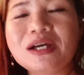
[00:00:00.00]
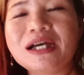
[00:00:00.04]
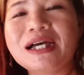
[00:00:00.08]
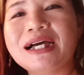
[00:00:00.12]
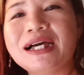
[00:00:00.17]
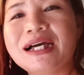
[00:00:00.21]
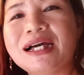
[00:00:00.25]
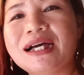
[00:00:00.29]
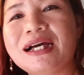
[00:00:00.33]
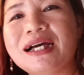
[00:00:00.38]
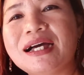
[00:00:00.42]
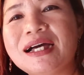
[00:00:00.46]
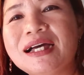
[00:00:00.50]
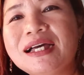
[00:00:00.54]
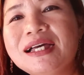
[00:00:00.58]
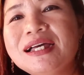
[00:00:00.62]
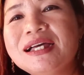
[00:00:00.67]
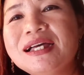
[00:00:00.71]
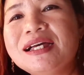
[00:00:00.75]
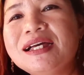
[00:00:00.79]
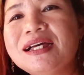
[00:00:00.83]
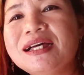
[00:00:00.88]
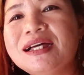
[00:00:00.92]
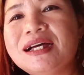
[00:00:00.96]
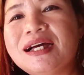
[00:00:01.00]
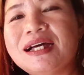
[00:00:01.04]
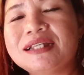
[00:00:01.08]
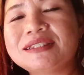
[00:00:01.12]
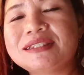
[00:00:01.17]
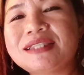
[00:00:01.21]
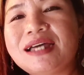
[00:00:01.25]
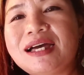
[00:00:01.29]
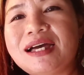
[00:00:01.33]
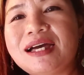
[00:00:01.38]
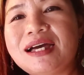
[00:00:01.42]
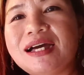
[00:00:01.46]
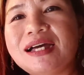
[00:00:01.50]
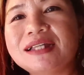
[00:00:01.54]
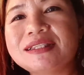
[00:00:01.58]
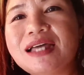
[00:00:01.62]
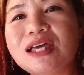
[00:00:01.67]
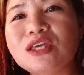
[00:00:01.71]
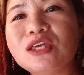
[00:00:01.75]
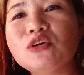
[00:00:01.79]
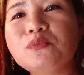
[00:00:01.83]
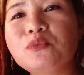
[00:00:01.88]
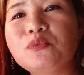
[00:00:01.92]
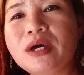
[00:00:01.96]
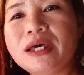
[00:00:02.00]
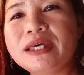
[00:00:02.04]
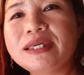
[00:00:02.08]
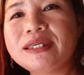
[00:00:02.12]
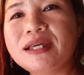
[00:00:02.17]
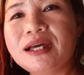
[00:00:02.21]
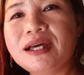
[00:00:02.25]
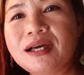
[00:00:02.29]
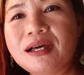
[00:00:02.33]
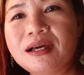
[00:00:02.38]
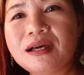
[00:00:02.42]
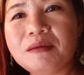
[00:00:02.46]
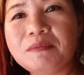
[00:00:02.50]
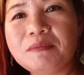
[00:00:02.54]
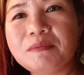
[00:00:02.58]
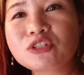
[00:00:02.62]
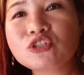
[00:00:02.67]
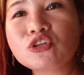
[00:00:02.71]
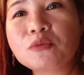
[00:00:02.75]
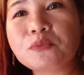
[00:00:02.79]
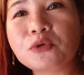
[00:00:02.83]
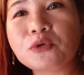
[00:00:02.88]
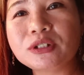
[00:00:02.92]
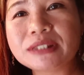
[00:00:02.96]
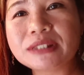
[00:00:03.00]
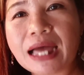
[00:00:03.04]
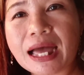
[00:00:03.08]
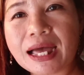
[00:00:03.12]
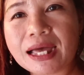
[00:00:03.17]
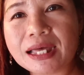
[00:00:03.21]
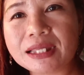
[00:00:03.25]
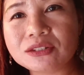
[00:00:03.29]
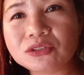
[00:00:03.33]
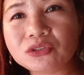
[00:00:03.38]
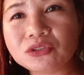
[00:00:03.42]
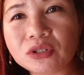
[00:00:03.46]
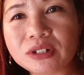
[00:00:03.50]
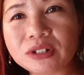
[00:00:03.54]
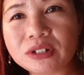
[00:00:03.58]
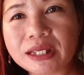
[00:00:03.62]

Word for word: Uh, at uh, tayo po ay uh, magsuportahan doon.